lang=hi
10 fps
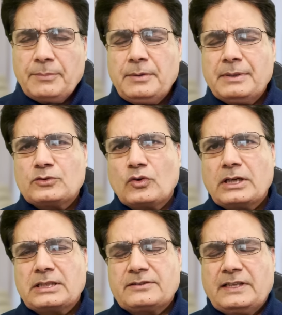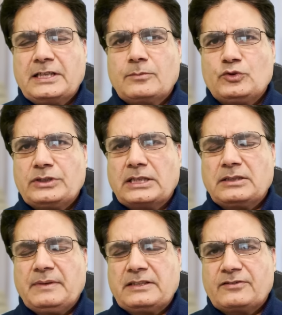अभी मैं सुन रहा था सेनेटर मुश्ताक
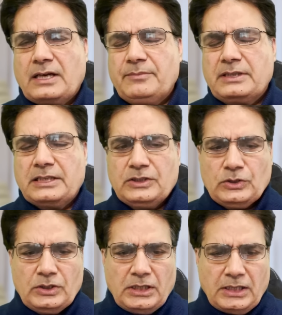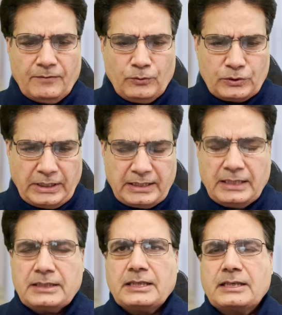जमात इस्लामी के आ, वो कह
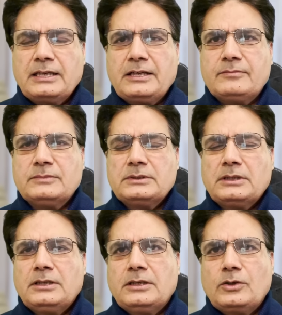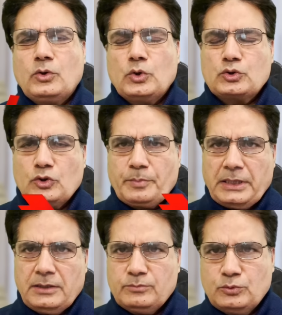रहे थे कि लोग तो
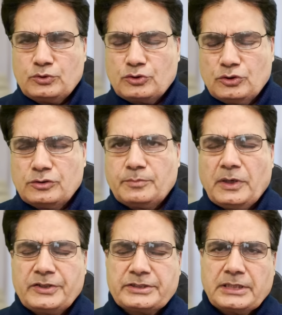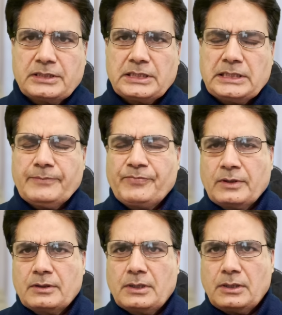पहले बूट को पॉलिश करते थे
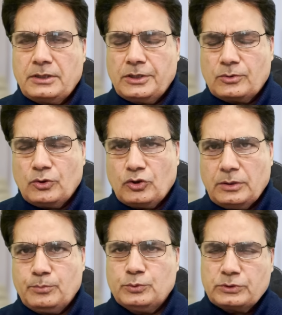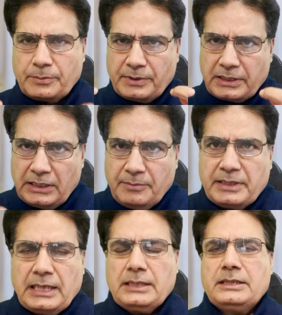तो ये तो इन्होंने बूट अपने गले
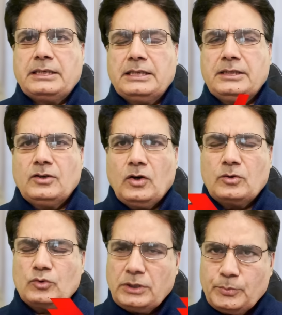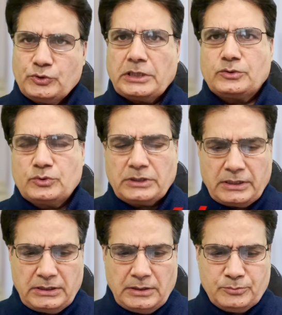में डाल लिए हैं और उनकी पूजा शुरू
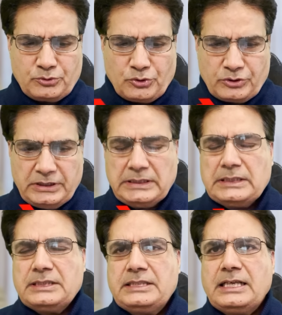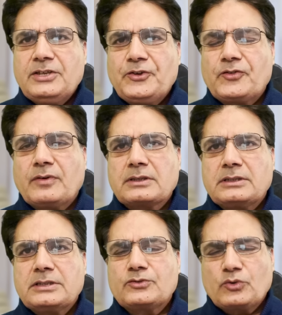कर दी है बूटों की ये इस
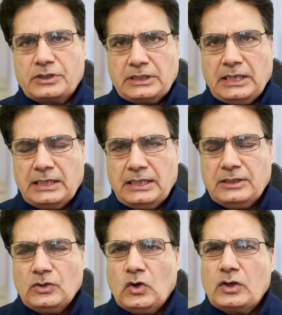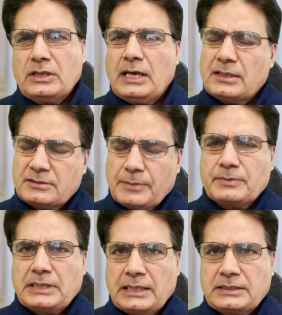वक्त सूरत हाल है और ये हर
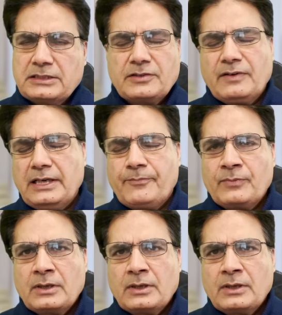सब जानते हैं सिवाय